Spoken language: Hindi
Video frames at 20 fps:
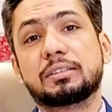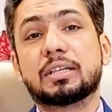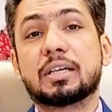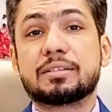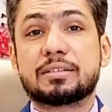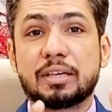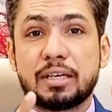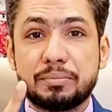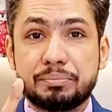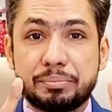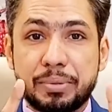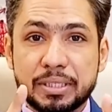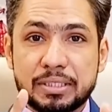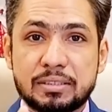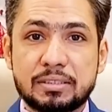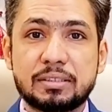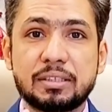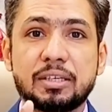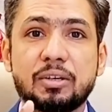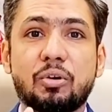नज़र
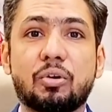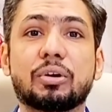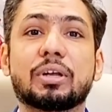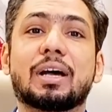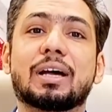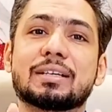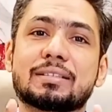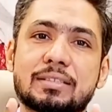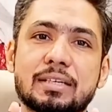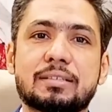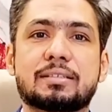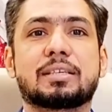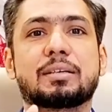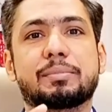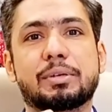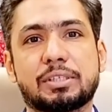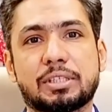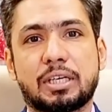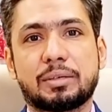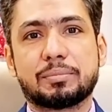बद से और हसद से
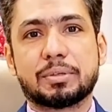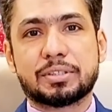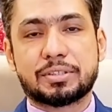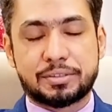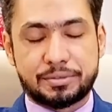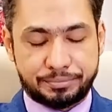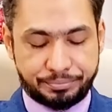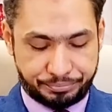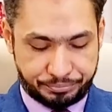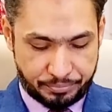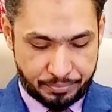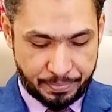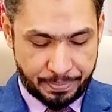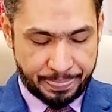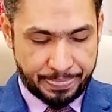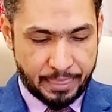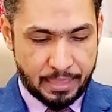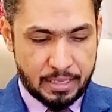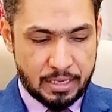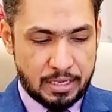बचाए बस
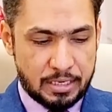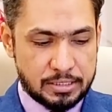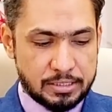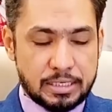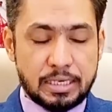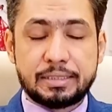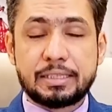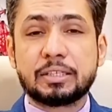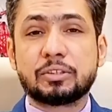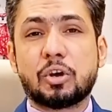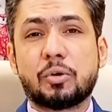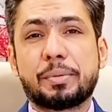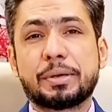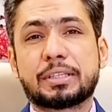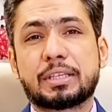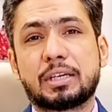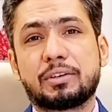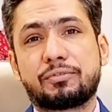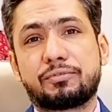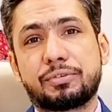चलते
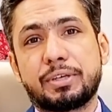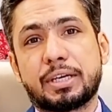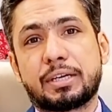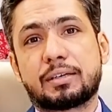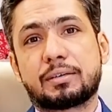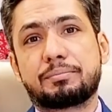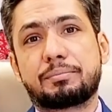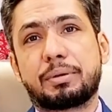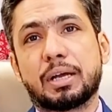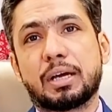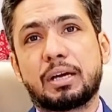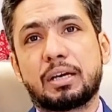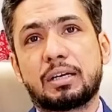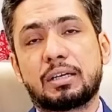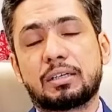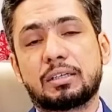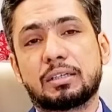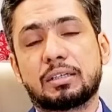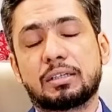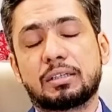टॉपिक तरफ एक
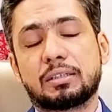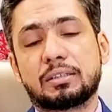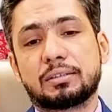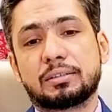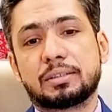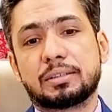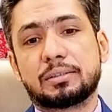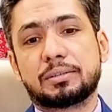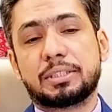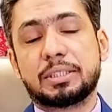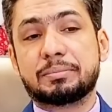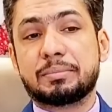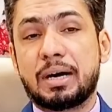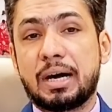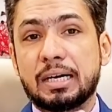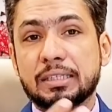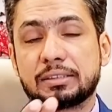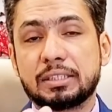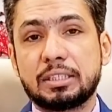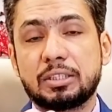बड़ा
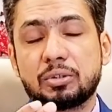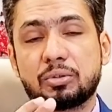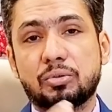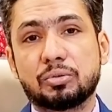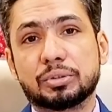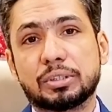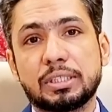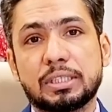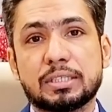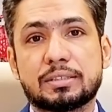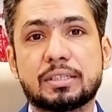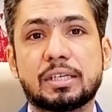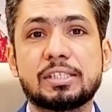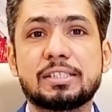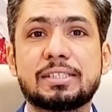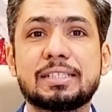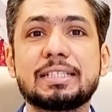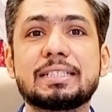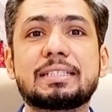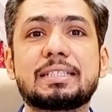डिमांड थी लोगों की कि सर
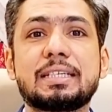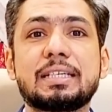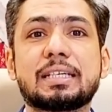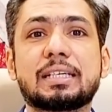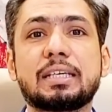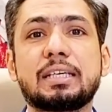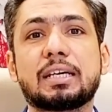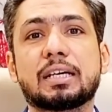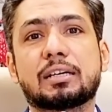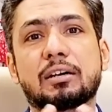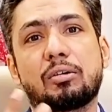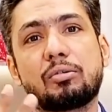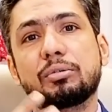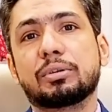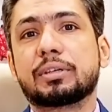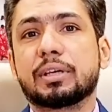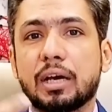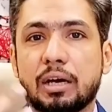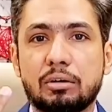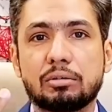जीसी की
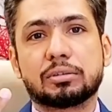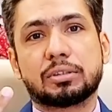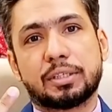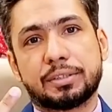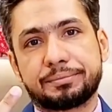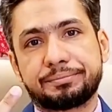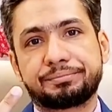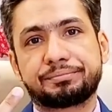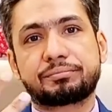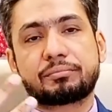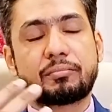अकाउंट क्या होता है